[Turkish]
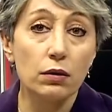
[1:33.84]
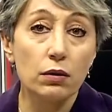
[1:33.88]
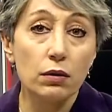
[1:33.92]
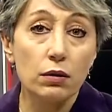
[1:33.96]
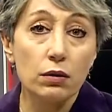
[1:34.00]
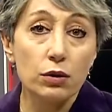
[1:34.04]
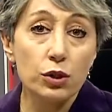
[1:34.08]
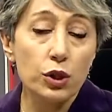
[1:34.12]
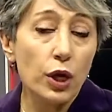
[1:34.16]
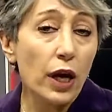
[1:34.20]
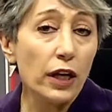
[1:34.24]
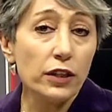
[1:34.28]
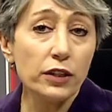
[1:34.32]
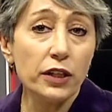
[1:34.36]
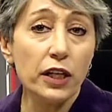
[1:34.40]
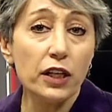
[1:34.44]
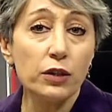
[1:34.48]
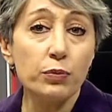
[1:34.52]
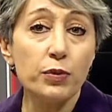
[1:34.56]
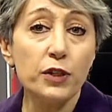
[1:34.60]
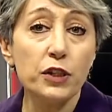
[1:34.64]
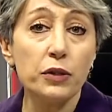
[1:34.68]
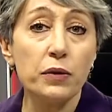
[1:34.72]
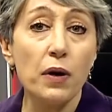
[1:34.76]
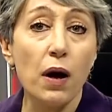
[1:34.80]
Sen
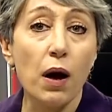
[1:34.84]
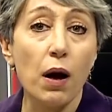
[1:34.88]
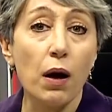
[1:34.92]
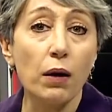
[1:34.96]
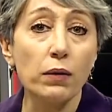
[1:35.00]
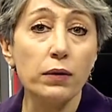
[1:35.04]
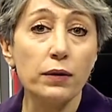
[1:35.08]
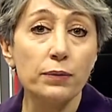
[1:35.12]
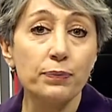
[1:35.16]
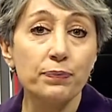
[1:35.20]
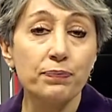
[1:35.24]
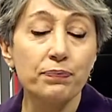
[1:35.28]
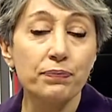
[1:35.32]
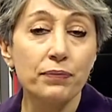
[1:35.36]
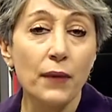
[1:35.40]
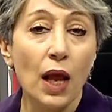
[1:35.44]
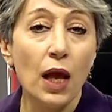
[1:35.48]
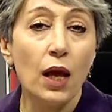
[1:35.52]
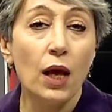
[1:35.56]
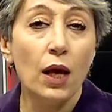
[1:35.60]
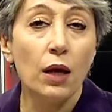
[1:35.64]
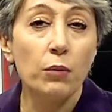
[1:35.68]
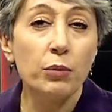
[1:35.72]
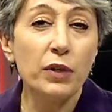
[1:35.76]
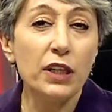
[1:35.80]
tedbirini al.
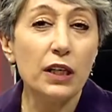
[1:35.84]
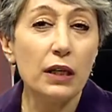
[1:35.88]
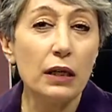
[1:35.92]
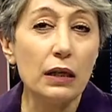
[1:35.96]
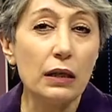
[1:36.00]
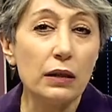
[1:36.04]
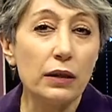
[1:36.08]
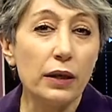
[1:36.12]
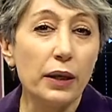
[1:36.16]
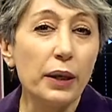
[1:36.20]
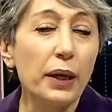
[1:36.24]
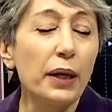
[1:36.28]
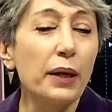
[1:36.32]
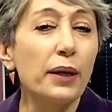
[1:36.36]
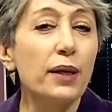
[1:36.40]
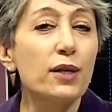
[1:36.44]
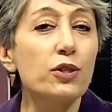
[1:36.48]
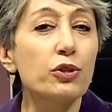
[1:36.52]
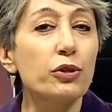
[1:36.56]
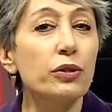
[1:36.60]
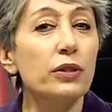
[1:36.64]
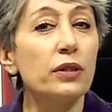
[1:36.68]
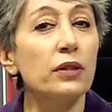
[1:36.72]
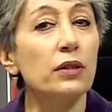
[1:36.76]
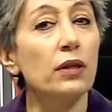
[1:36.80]
Bir de yaya
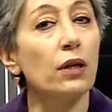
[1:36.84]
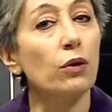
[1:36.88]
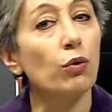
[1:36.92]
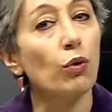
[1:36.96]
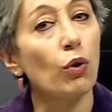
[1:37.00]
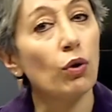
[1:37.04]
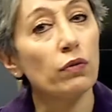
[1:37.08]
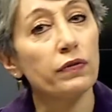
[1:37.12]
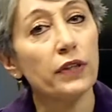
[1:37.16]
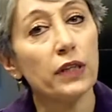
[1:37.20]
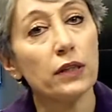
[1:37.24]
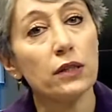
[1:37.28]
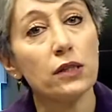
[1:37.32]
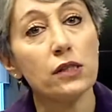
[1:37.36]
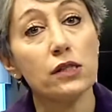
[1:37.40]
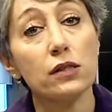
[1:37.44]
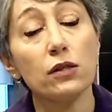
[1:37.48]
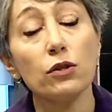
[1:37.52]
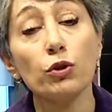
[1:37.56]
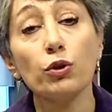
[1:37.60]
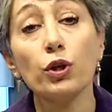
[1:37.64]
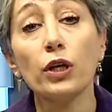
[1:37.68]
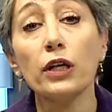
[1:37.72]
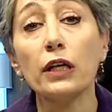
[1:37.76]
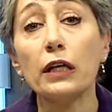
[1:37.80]
geçidinde yol
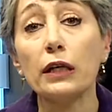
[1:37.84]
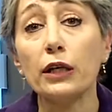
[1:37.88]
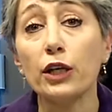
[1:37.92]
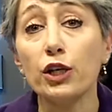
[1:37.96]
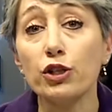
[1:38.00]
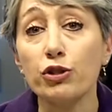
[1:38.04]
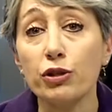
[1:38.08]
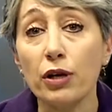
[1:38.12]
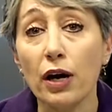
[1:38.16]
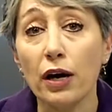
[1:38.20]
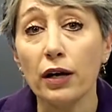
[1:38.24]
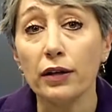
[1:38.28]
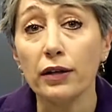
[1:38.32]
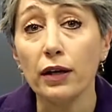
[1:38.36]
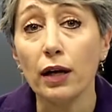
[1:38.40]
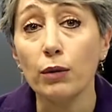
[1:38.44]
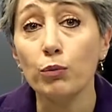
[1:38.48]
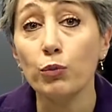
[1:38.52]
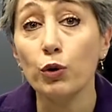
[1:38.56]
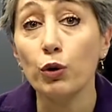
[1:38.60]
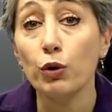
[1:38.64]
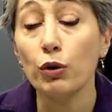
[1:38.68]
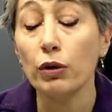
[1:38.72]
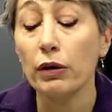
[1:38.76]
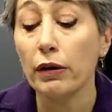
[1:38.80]
verirsin. Yaya geçerken
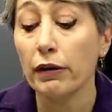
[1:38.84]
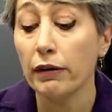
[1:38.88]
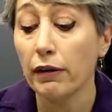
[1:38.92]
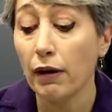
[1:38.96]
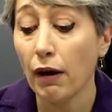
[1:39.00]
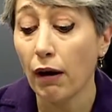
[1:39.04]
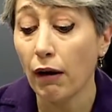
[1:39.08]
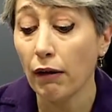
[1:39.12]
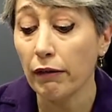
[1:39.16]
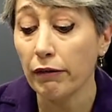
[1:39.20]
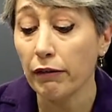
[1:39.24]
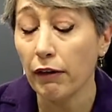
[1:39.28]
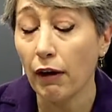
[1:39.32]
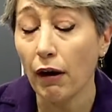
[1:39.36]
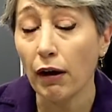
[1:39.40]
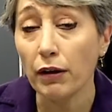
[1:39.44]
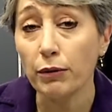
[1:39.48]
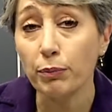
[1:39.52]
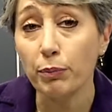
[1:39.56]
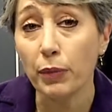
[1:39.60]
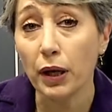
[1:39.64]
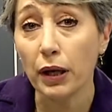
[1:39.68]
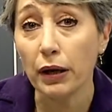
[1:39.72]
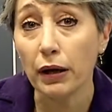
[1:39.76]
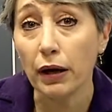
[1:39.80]
böyle yan
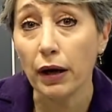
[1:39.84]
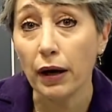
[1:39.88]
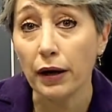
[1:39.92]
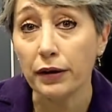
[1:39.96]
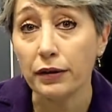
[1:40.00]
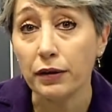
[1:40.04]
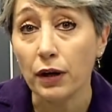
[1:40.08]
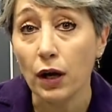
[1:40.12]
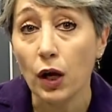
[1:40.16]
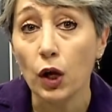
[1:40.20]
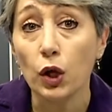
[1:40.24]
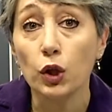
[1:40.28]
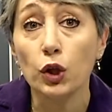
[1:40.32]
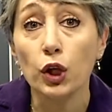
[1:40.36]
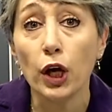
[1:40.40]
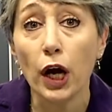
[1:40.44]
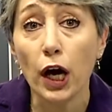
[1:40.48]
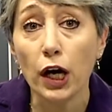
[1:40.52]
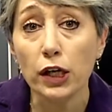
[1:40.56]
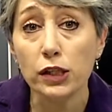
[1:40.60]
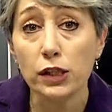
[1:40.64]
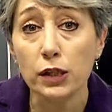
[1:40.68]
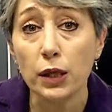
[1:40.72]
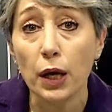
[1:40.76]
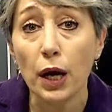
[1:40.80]
yan bakar.
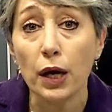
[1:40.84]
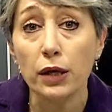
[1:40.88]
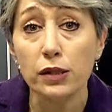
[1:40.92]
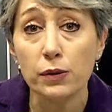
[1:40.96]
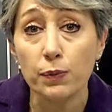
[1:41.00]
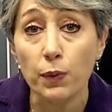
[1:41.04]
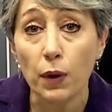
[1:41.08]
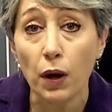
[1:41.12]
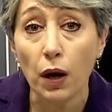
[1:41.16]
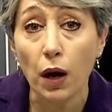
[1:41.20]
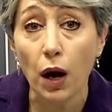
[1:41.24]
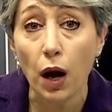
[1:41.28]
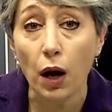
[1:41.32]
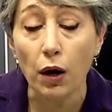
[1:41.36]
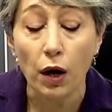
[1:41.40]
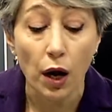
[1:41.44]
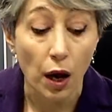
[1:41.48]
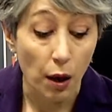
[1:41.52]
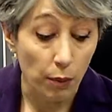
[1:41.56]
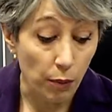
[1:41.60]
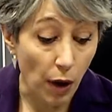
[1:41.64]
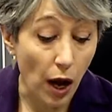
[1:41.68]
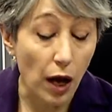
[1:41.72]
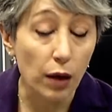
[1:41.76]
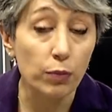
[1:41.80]
Ters ters bakar.
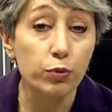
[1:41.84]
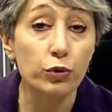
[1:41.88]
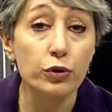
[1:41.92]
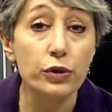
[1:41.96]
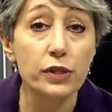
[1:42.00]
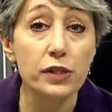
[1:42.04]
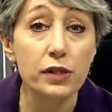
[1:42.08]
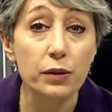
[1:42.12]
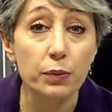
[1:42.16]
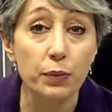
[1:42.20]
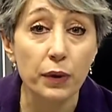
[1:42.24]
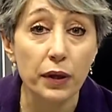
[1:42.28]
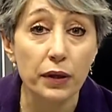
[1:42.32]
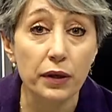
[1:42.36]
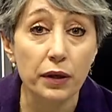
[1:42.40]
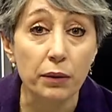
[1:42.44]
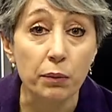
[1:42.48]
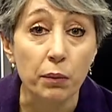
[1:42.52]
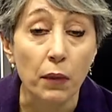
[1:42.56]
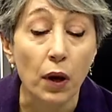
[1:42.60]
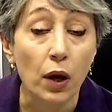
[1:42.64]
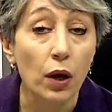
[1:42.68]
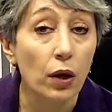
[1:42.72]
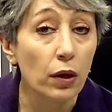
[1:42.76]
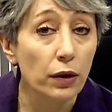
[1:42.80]
Bak burası benim.
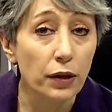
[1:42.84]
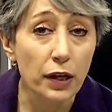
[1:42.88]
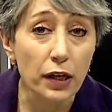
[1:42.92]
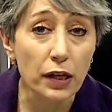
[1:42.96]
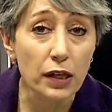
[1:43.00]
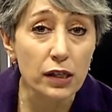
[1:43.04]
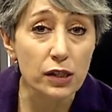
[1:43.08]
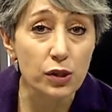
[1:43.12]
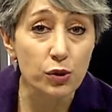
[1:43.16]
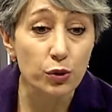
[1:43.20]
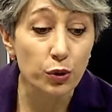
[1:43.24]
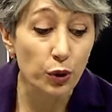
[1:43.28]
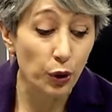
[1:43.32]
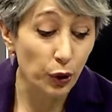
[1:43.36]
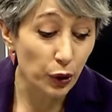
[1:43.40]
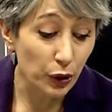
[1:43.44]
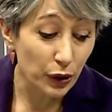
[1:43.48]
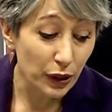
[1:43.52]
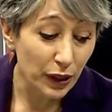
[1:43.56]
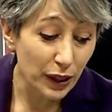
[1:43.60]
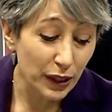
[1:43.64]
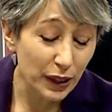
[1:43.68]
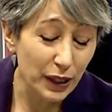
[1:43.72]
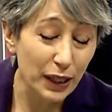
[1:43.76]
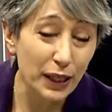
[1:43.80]
Ne yazıyor?
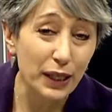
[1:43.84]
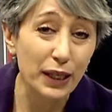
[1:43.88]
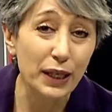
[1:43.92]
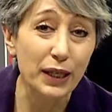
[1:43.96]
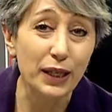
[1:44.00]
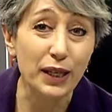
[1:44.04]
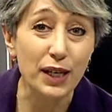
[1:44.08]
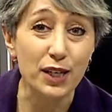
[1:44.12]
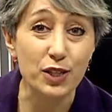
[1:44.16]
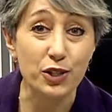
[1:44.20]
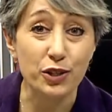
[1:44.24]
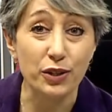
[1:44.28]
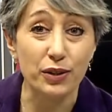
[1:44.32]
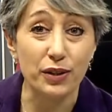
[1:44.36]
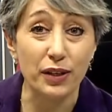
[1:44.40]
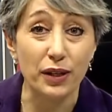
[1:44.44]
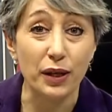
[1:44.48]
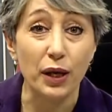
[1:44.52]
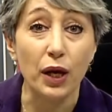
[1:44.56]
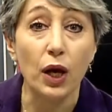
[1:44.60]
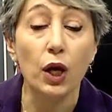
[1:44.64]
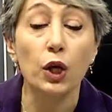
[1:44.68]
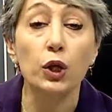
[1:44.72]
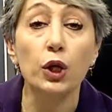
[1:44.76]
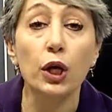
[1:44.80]
Yaya geçidi.
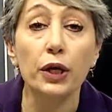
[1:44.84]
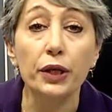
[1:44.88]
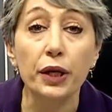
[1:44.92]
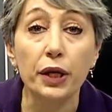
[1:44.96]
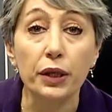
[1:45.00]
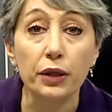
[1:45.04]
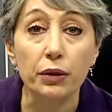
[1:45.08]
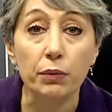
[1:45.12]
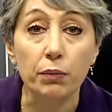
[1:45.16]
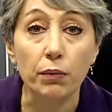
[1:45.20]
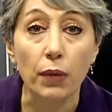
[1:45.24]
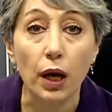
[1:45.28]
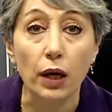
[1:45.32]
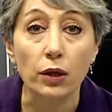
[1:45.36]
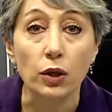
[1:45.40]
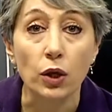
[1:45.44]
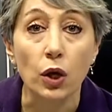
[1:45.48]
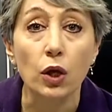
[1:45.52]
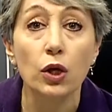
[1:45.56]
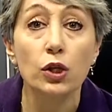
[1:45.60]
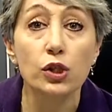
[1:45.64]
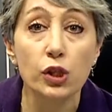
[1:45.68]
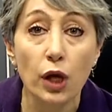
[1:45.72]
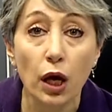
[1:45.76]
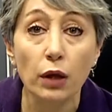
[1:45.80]
Yayayım ben.
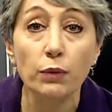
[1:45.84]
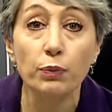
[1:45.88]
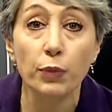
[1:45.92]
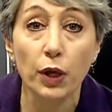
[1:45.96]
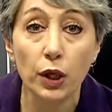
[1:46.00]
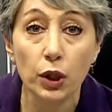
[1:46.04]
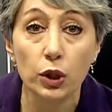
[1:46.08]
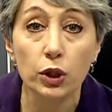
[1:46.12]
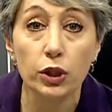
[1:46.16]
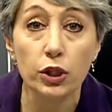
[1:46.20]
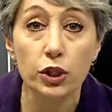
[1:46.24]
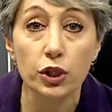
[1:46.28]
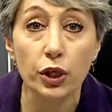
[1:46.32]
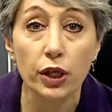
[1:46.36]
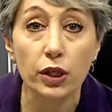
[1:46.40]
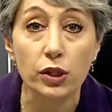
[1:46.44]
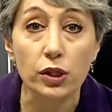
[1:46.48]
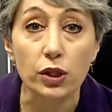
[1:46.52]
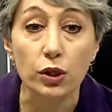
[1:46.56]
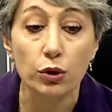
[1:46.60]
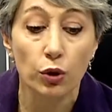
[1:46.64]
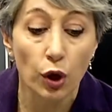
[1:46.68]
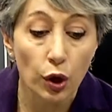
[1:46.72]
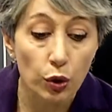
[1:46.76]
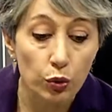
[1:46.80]
Sen
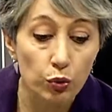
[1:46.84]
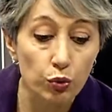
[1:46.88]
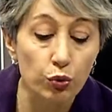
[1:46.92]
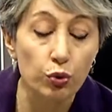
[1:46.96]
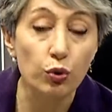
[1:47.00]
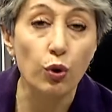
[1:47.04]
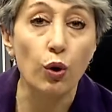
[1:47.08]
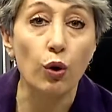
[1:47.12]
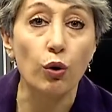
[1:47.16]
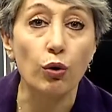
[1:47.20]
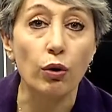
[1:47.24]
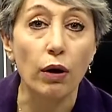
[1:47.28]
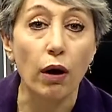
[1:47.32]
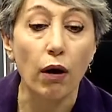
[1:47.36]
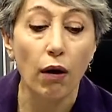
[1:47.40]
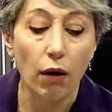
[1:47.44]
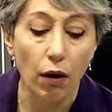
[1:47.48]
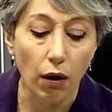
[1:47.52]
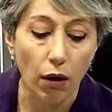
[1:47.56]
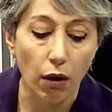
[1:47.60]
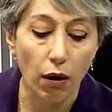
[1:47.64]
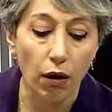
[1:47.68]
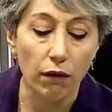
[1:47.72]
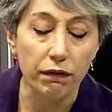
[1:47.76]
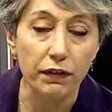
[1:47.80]
bekleyeceksin. Dur öyle.
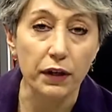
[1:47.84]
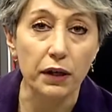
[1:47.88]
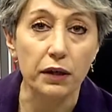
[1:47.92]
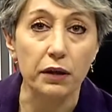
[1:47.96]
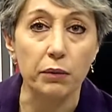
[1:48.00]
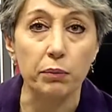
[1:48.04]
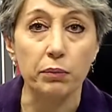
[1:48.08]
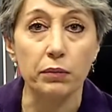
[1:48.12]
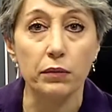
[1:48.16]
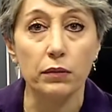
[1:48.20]
Aferin.